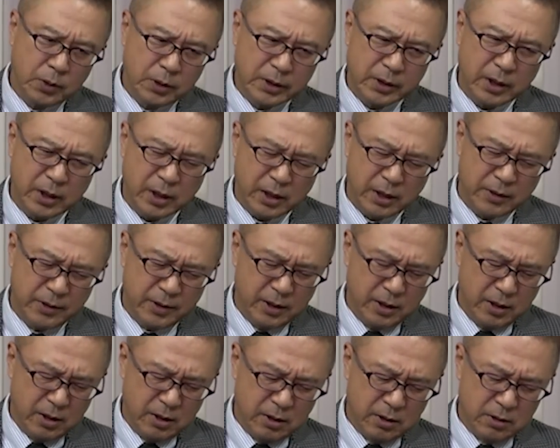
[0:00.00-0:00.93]
はね
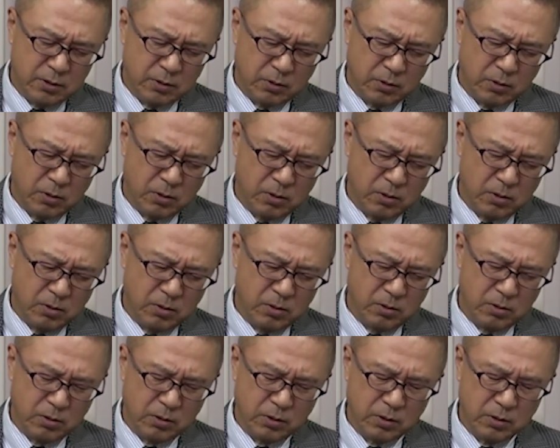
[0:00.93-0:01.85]
そ
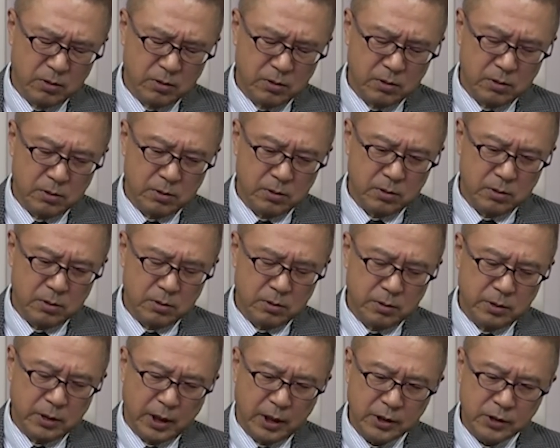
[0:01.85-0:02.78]
の
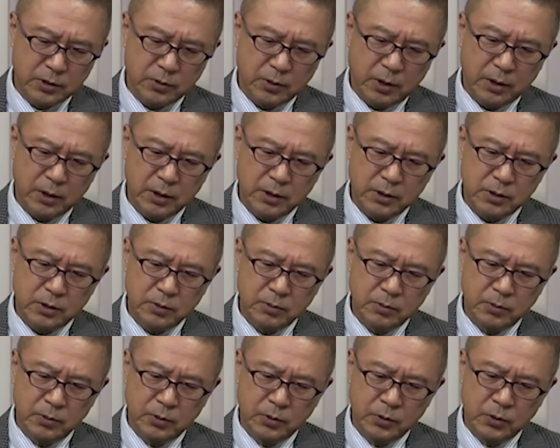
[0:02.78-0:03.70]

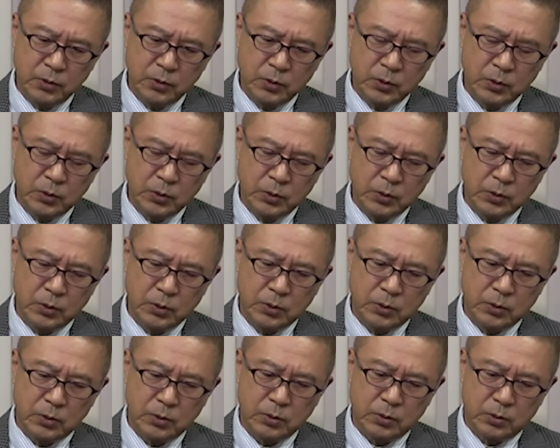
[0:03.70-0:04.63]
ナショナリズム
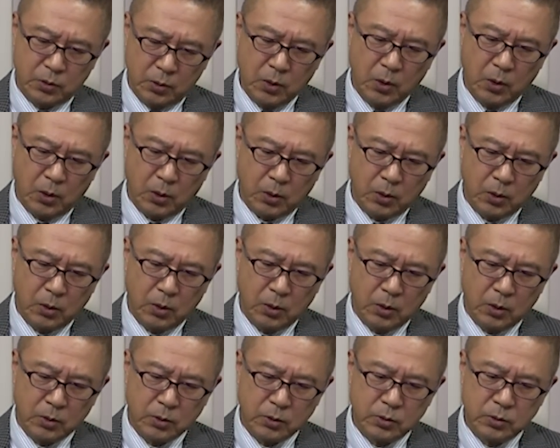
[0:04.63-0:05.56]
と
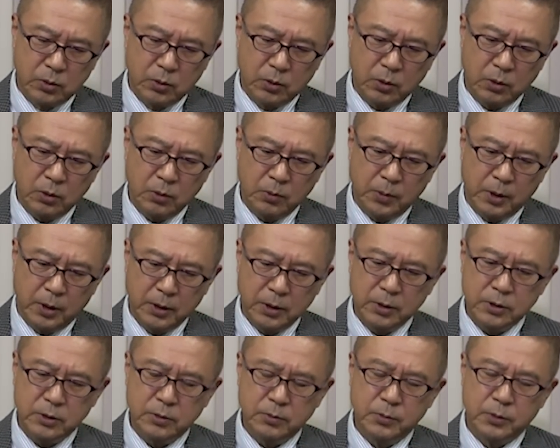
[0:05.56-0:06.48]

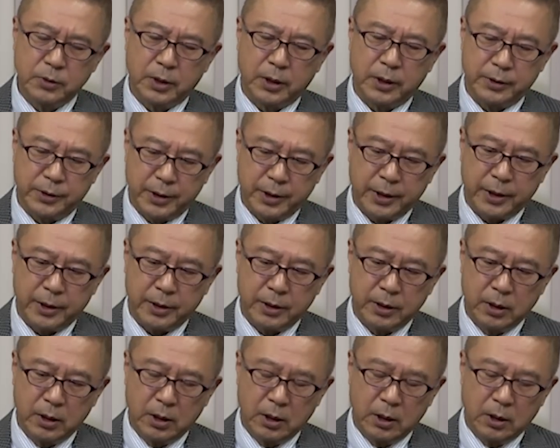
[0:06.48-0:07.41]
グローバリズムがね
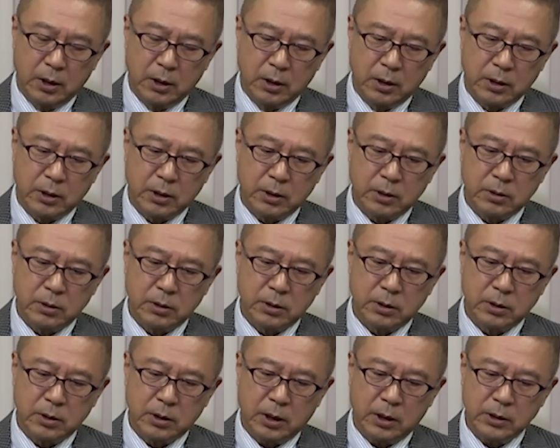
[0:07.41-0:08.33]

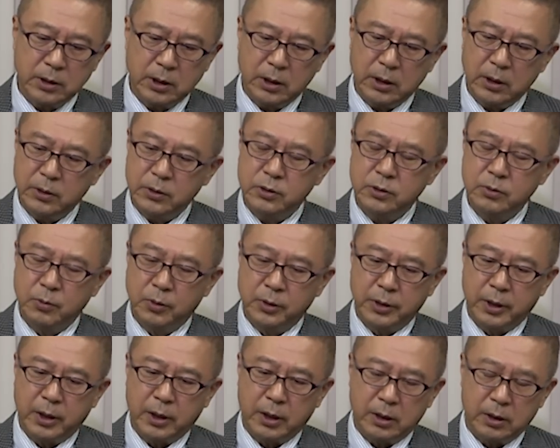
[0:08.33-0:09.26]
必ずしも
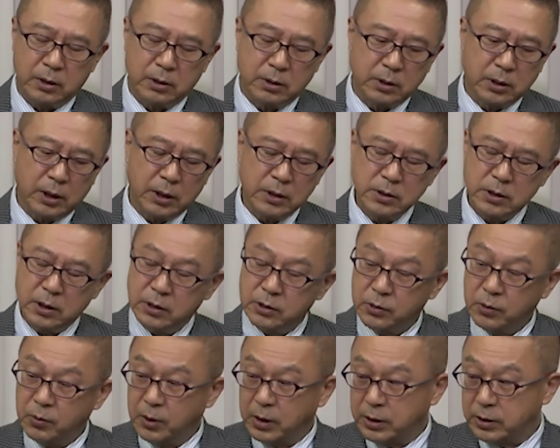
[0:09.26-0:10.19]
ね完全
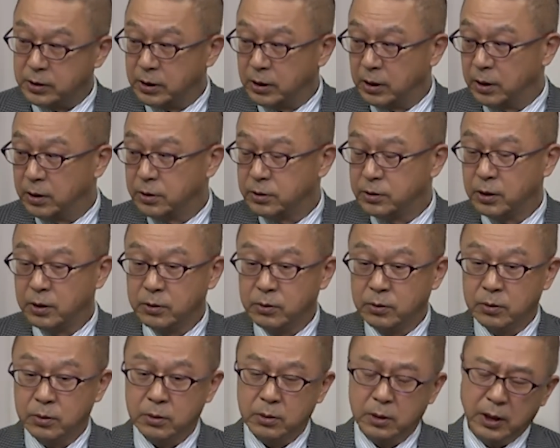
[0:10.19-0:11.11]
相反してして
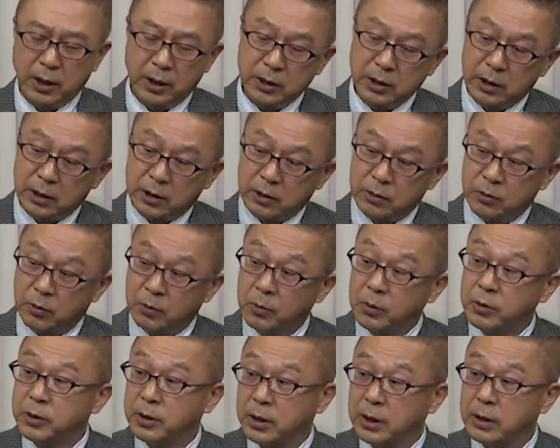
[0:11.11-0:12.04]
る概念だと
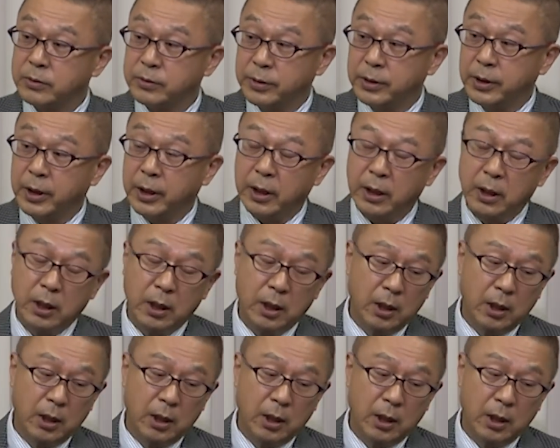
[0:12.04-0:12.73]
思ってなくて